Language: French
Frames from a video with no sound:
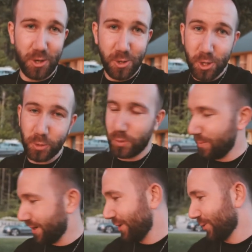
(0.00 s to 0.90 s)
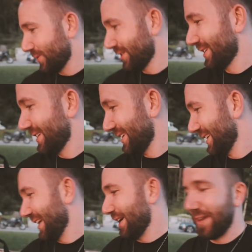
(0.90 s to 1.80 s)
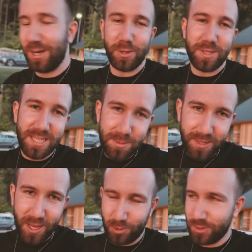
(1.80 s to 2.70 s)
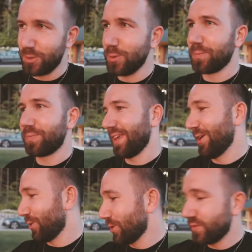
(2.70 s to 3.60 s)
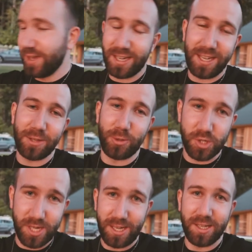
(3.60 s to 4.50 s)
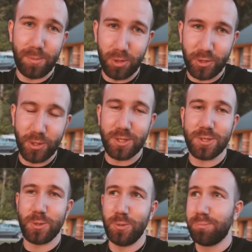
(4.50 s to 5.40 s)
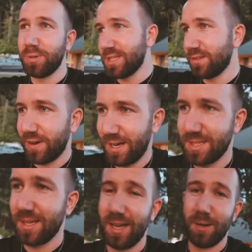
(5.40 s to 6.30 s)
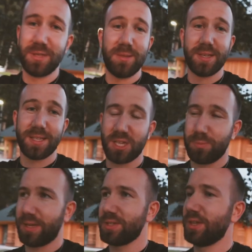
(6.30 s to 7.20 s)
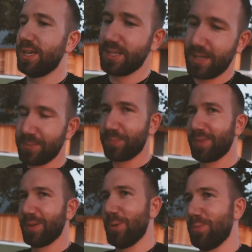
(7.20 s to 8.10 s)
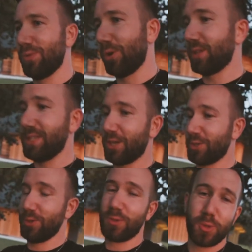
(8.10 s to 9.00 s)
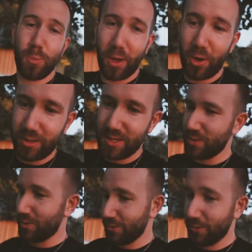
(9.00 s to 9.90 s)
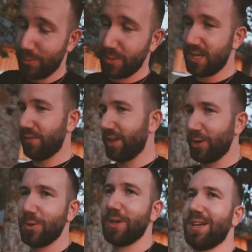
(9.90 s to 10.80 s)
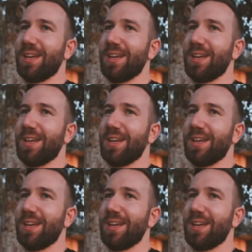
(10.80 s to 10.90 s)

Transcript: leur nom et prénom, avec le team d'air en dessous. Et en gros, je vais écrire dans chacun des blocs-notes une petite phrase, un petit message personnalisé pour leur dire que je suis super reconnaissant de bosser avec eux.